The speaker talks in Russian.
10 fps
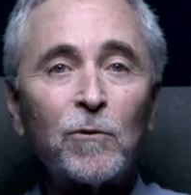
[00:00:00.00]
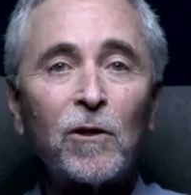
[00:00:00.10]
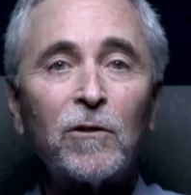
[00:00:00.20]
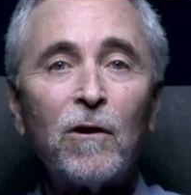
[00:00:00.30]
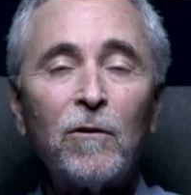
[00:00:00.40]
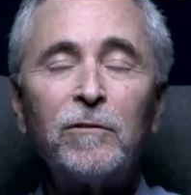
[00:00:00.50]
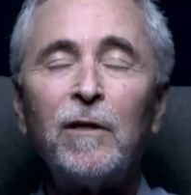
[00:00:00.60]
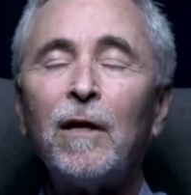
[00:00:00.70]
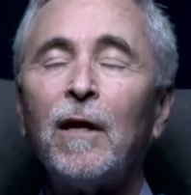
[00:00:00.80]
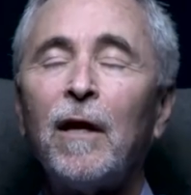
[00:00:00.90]
мои глаза
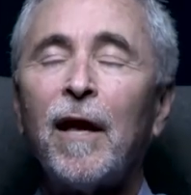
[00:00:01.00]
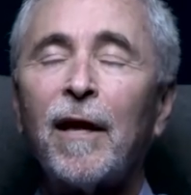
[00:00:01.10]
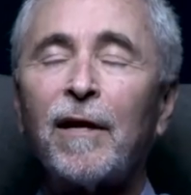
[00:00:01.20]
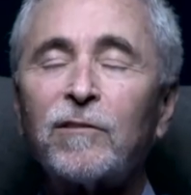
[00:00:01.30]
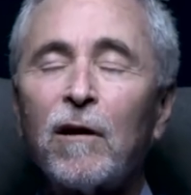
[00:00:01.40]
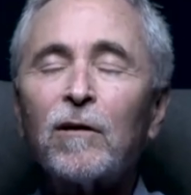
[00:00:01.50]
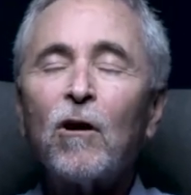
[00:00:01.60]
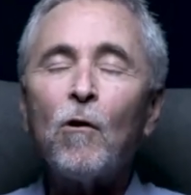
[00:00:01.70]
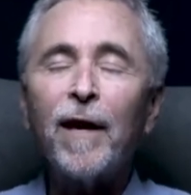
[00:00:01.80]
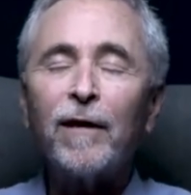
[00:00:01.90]
были закрыты, и
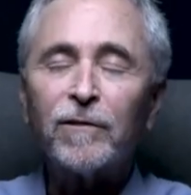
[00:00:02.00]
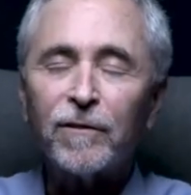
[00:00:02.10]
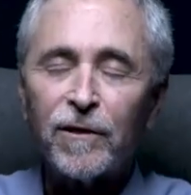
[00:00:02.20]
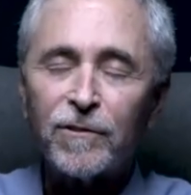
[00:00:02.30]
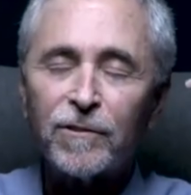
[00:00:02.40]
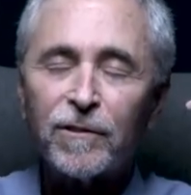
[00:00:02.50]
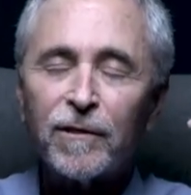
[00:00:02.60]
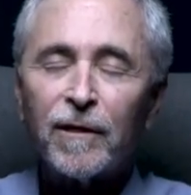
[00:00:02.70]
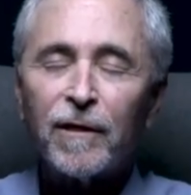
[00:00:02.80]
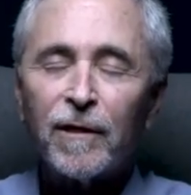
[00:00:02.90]
я начал входить в
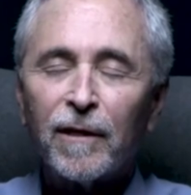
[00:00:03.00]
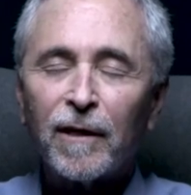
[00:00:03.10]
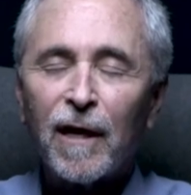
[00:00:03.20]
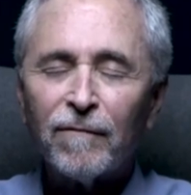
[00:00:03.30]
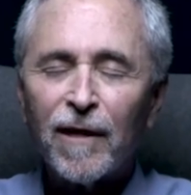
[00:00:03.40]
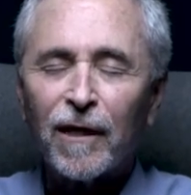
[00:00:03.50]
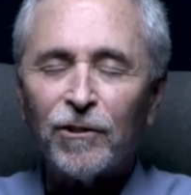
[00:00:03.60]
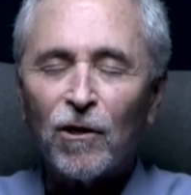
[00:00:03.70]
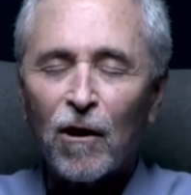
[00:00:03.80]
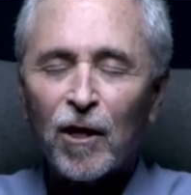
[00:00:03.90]
какое-то
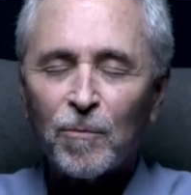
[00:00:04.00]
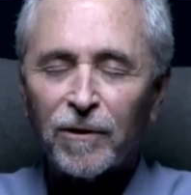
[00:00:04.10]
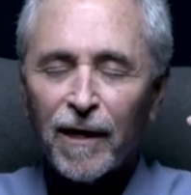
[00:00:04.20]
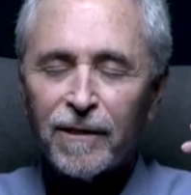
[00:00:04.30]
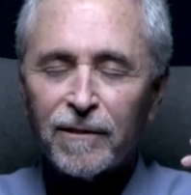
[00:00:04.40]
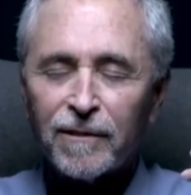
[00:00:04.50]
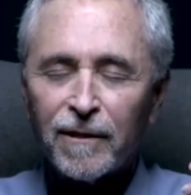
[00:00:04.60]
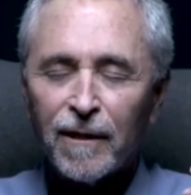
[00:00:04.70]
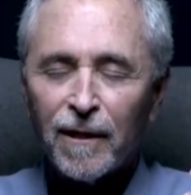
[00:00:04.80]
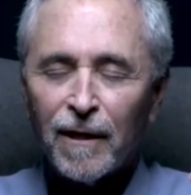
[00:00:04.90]
темное место.
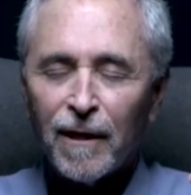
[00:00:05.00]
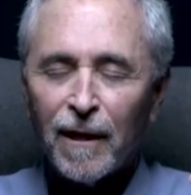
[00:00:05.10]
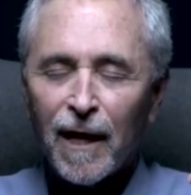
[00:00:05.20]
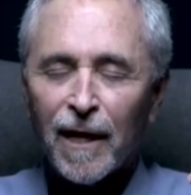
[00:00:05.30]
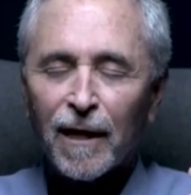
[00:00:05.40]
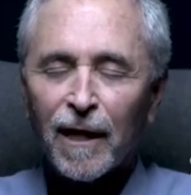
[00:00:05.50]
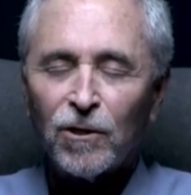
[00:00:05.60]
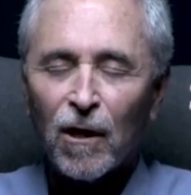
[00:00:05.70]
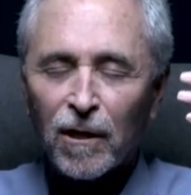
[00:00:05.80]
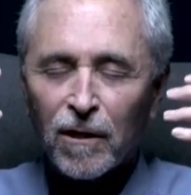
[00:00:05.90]
И
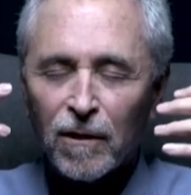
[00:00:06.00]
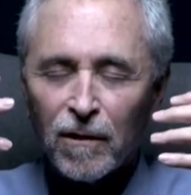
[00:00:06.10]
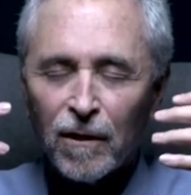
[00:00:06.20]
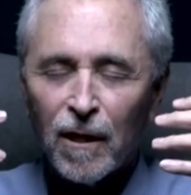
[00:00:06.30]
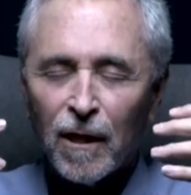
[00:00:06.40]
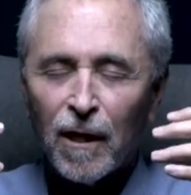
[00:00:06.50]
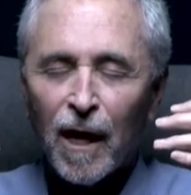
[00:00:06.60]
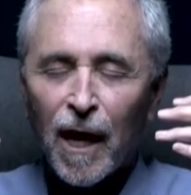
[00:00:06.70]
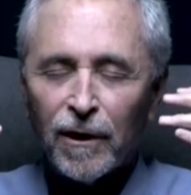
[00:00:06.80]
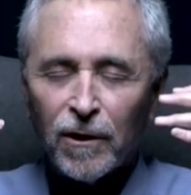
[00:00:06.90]
становилось темнее
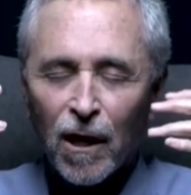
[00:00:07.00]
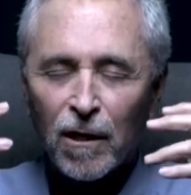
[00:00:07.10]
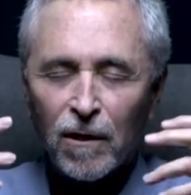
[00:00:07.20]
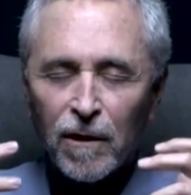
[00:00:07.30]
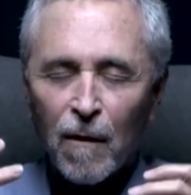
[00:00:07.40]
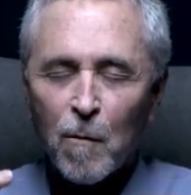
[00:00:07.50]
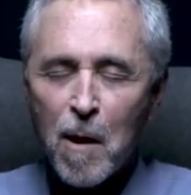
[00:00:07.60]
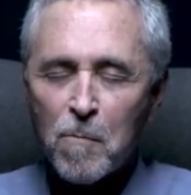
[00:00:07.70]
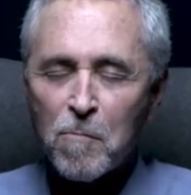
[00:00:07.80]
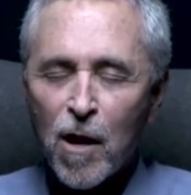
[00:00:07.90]
и темнее.
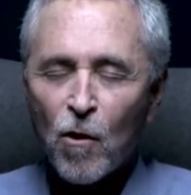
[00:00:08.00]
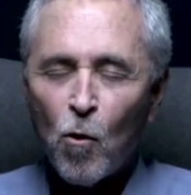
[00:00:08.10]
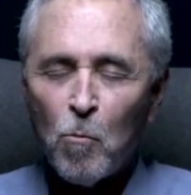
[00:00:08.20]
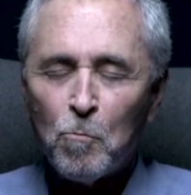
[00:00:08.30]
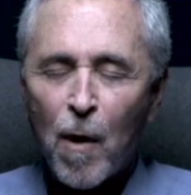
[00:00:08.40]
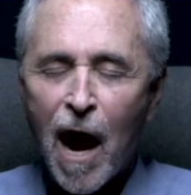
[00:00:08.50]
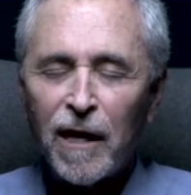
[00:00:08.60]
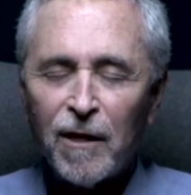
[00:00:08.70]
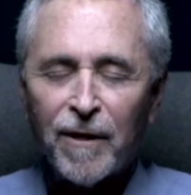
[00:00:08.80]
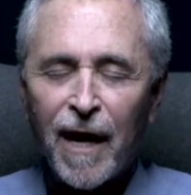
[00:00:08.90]
И я помню, как
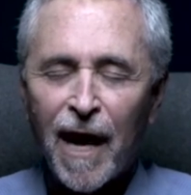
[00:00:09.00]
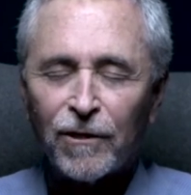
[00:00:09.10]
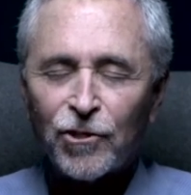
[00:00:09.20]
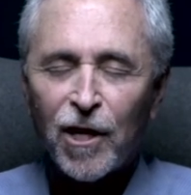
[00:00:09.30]
все мое тело